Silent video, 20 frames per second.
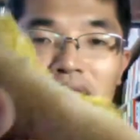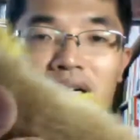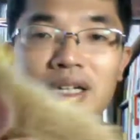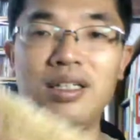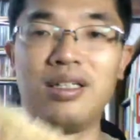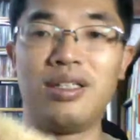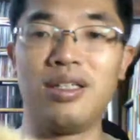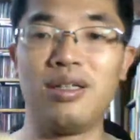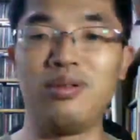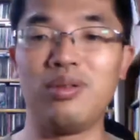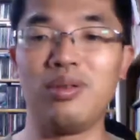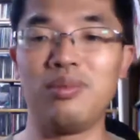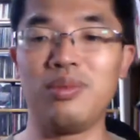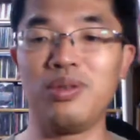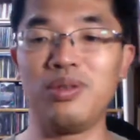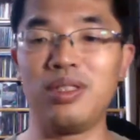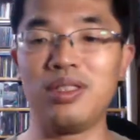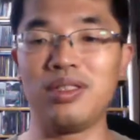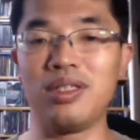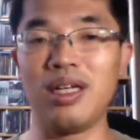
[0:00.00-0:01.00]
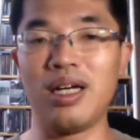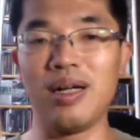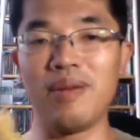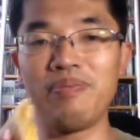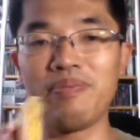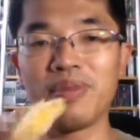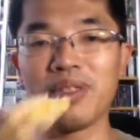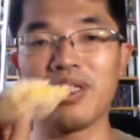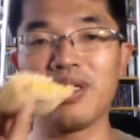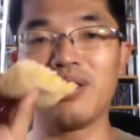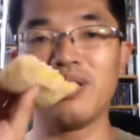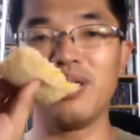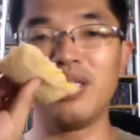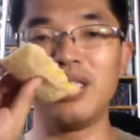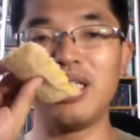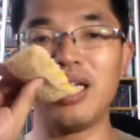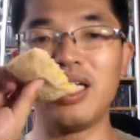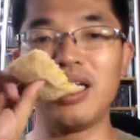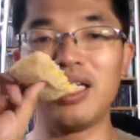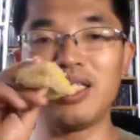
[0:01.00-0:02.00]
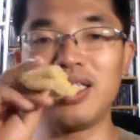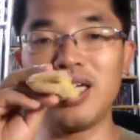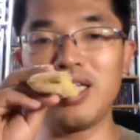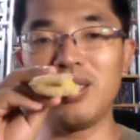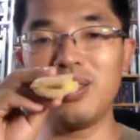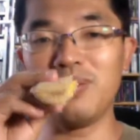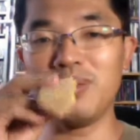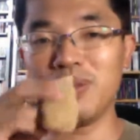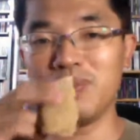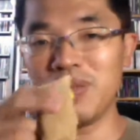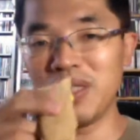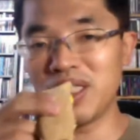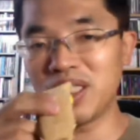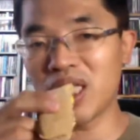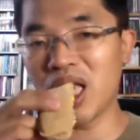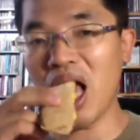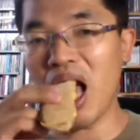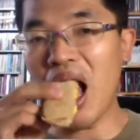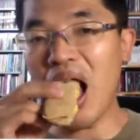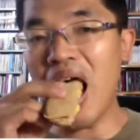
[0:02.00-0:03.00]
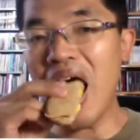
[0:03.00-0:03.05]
が入ってると思うんですが、いただきたいと思います。